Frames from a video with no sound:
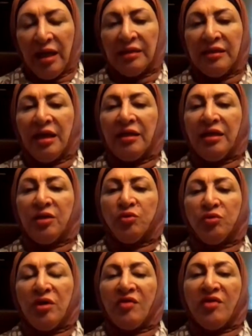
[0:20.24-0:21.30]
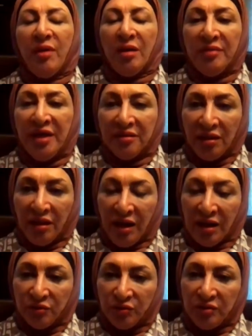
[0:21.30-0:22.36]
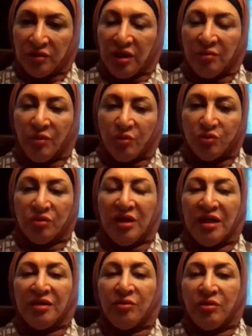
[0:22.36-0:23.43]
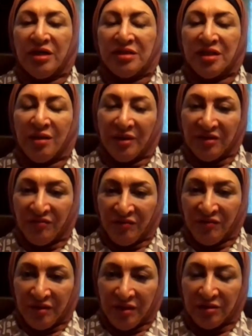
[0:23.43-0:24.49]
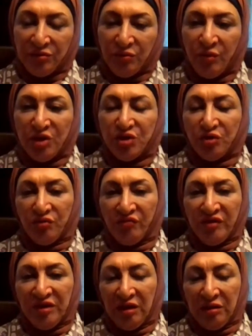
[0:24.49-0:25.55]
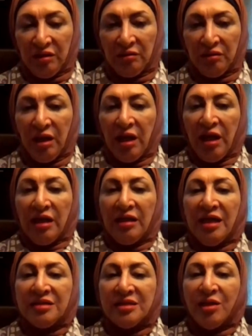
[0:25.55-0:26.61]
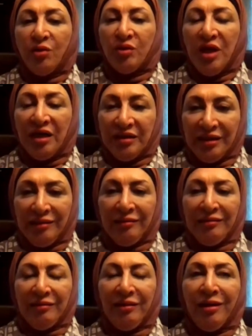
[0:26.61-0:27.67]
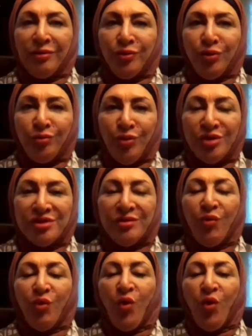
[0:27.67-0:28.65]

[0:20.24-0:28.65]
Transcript: الناحية الأولى ضبابية القانون الموجود لأنه ليس كما تفضلتم وأشرتم في التقرير ليس هنالك قانون ملزم